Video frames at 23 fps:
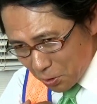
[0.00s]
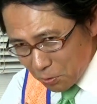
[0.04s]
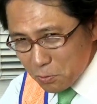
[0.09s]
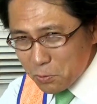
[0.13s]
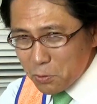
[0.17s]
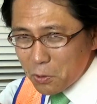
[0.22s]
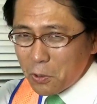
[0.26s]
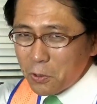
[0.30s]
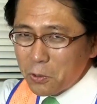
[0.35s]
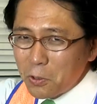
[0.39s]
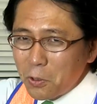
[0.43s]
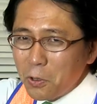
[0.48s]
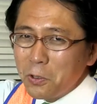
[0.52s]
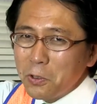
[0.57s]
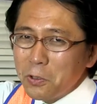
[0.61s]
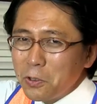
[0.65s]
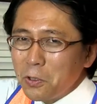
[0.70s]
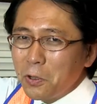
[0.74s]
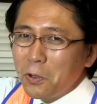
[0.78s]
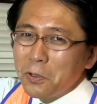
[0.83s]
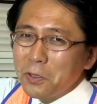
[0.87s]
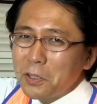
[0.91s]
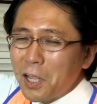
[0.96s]
力をど
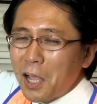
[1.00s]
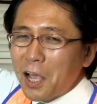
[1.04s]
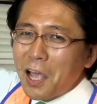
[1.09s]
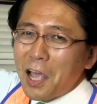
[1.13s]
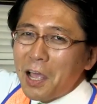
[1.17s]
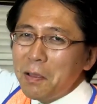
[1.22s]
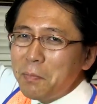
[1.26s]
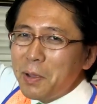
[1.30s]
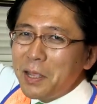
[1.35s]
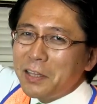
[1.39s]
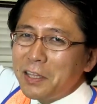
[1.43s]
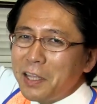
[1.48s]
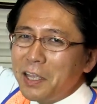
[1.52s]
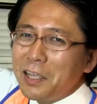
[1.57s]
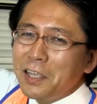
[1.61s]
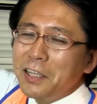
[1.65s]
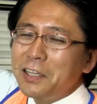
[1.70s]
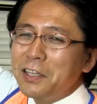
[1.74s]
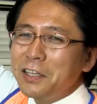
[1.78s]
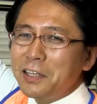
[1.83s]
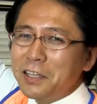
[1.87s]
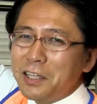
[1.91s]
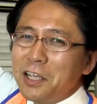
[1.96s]
んどん高めて
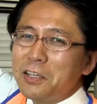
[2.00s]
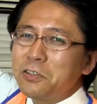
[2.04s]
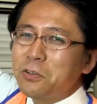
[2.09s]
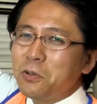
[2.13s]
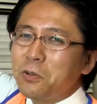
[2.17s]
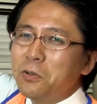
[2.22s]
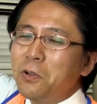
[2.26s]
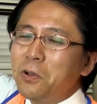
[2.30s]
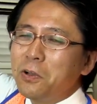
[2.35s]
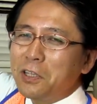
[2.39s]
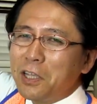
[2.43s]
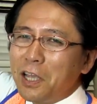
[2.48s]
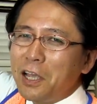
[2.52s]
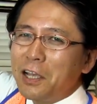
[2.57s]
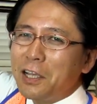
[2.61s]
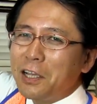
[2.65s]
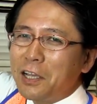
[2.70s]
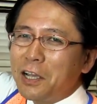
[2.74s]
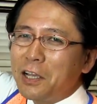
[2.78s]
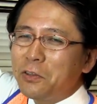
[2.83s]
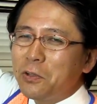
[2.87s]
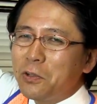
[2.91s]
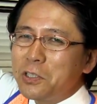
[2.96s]
いってその
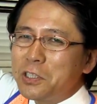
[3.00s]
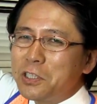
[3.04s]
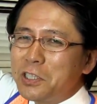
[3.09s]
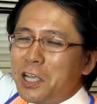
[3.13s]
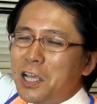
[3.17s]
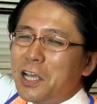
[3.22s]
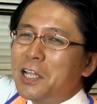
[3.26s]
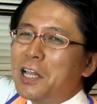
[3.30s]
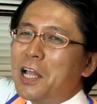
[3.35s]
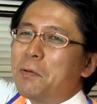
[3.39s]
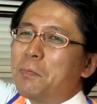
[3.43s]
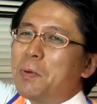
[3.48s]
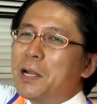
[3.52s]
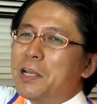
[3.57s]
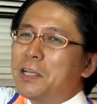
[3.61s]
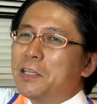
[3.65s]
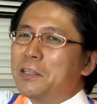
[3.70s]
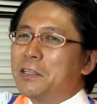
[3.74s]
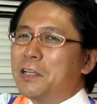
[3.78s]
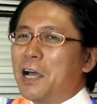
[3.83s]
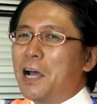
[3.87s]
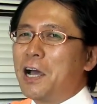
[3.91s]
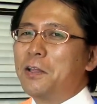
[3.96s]
結果として選ばれ
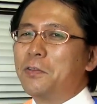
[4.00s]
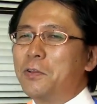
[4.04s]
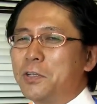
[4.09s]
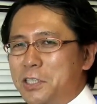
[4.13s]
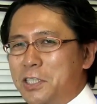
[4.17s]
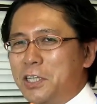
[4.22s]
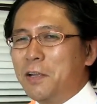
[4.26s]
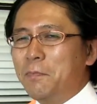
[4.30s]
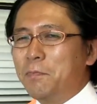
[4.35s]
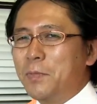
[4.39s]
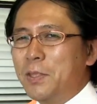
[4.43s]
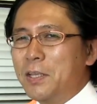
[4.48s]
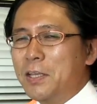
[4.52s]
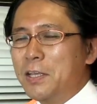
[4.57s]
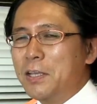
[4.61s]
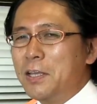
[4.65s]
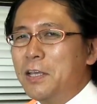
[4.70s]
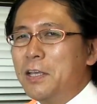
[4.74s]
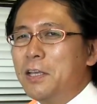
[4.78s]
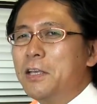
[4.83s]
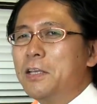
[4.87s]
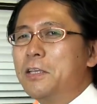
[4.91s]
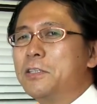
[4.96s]
る長野市
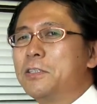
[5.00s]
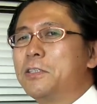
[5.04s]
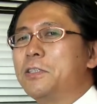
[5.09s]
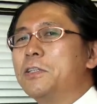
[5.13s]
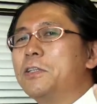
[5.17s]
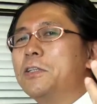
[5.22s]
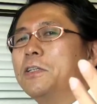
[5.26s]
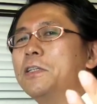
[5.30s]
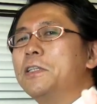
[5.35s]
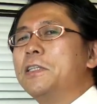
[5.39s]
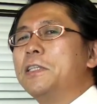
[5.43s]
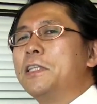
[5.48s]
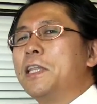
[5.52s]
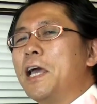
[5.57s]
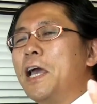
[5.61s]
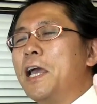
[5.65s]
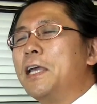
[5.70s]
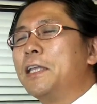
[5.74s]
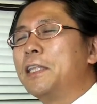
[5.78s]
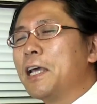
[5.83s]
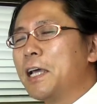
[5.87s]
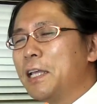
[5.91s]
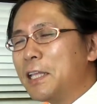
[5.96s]
住ん
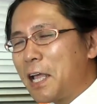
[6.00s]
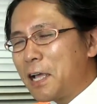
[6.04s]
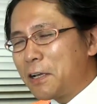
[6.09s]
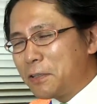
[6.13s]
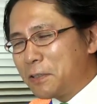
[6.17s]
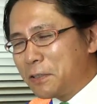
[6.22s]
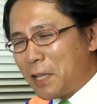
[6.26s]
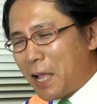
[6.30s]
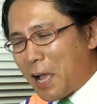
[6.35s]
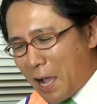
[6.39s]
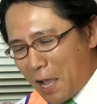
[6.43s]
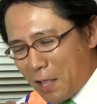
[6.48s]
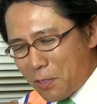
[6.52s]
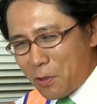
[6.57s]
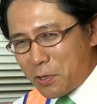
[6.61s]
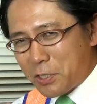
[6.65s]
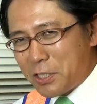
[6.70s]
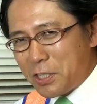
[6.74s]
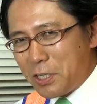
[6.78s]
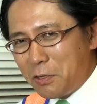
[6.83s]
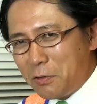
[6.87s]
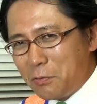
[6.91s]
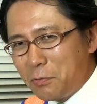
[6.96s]
でいただく長
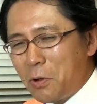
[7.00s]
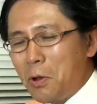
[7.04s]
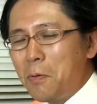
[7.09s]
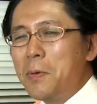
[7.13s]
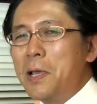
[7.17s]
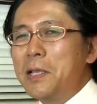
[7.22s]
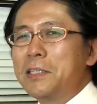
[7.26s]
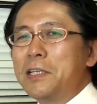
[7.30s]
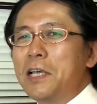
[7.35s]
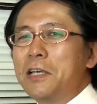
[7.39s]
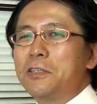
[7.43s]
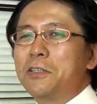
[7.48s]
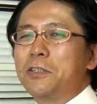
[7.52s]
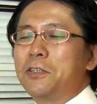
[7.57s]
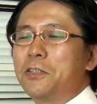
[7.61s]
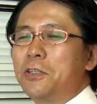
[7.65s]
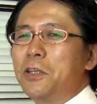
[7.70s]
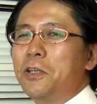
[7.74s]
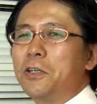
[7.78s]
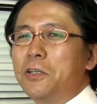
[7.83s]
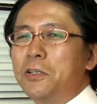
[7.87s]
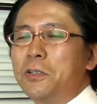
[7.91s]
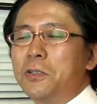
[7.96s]
野市を目指す
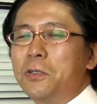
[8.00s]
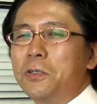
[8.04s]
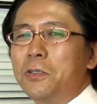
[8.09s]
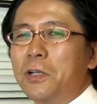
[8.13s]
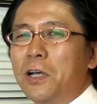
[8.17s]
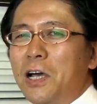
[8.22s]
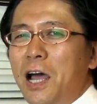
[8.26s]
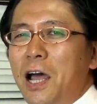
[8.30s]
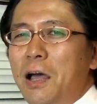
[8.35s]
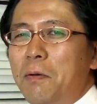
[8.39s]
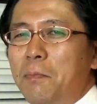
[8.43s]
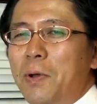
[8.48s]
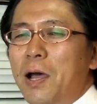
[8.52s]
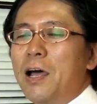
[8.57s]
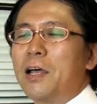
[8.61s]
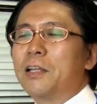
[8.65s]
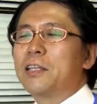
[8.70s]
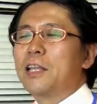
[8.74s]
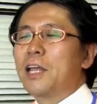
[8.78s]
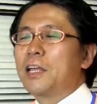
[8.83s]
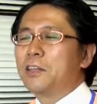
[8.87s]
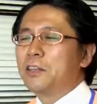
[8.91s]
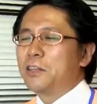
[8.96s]
というのがま
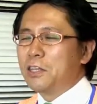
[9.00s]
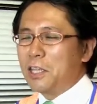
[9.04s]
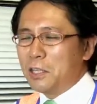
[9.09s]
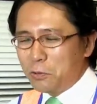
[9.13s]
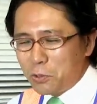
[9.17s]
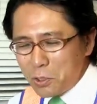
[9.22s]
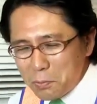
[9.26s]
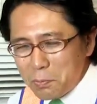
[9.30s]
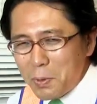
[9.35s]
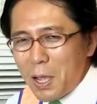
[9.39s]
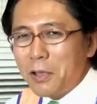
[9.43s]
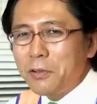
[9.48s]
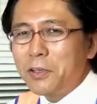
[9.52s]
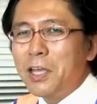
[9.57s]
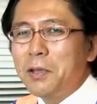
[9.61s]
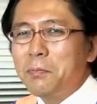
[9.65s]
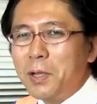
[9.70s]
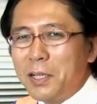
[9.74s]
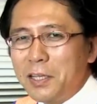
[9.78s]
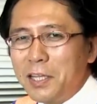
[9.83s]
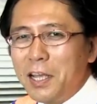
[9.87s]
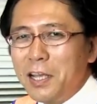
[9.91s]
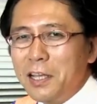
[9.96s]
あたって、とり早く言
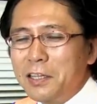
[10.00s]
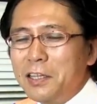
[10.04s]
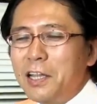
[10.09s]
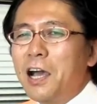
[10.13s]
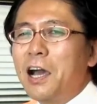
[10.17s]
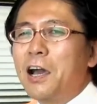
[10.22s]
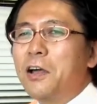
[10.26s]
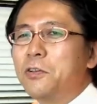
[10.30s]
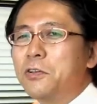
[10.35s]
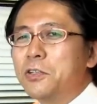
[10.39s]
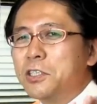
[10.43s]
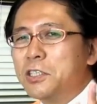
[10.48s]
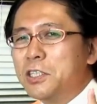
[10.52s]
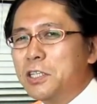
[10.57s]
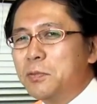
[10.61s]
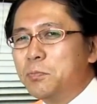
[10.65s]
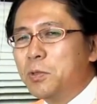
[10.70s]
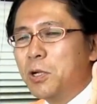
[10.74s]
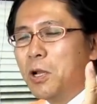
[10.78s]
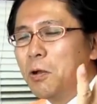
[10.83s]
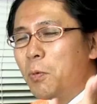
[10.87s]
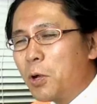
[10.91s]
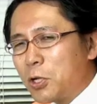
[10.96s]
えばね長野
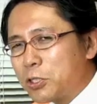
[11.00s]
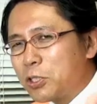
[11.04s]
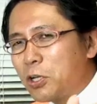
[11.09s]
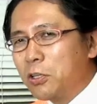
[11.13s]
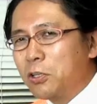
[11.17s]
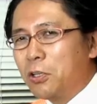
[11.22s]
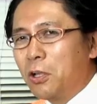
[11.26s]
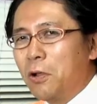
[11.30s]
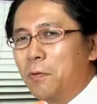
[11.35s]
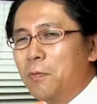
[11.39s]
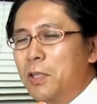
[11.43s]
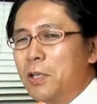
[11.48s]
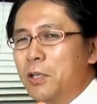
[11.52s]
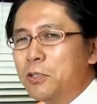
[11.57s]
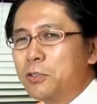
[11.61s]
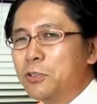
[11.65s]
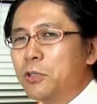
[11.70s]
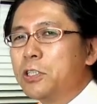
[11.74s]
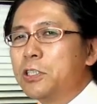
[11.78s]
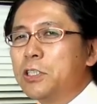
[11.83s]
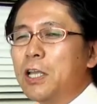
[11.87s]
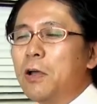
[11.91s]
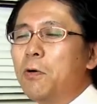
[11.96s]
シティプロモーションの
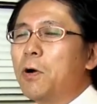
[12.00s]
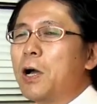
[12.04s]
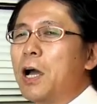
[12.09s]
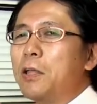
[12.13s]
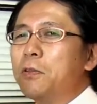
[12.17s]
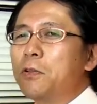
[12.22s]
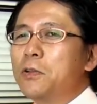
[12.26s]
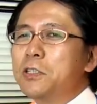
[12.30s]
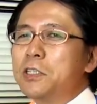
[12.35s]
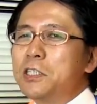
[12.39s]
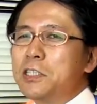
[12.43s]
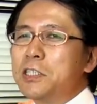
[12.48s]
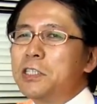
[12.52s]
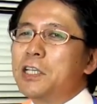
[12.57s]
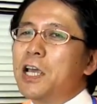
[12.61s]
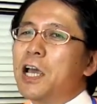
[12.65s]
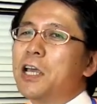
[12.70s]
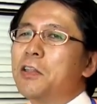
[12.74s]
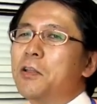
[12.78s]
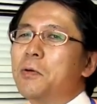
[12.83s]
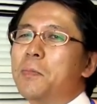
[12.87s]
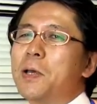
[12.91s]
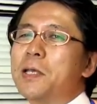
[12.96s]
そして他の自治
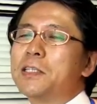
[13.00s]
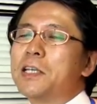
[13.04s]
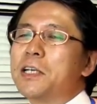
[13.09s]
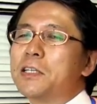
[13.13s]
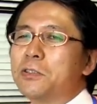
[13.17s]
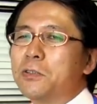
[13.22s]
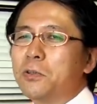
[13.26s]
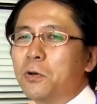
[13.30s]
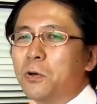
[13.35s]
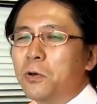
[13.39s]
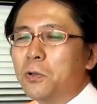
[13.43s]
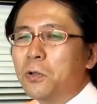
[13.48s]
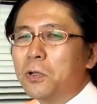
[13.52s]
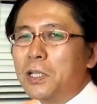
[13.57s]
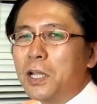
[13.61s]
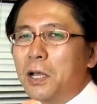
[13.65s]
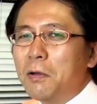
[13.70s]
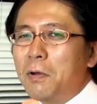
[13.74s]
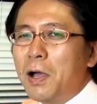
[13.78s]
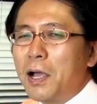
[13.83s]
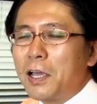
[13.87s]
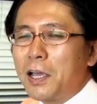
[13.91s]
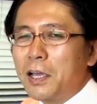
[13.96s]
体の目指すところ
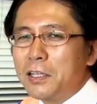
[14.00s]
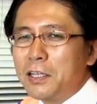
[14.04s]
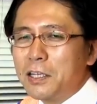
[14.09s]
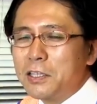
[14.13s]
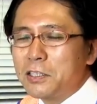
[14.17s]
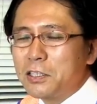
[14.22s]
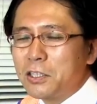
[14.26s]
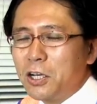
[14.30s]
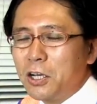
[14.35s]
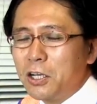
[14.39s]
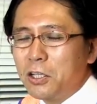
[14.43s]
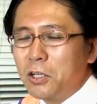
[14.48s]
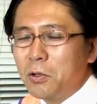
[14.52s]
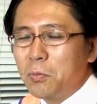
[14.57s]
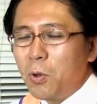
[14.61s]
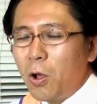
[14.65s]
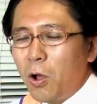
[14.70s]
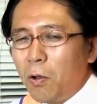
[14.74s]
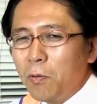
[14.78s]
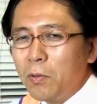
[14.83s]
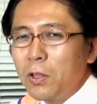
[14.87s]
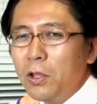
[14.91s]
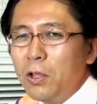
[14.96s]
なわけですけれど
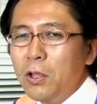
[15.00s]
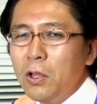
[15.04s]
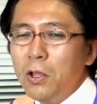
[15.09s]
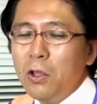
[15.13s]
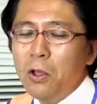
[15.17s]
も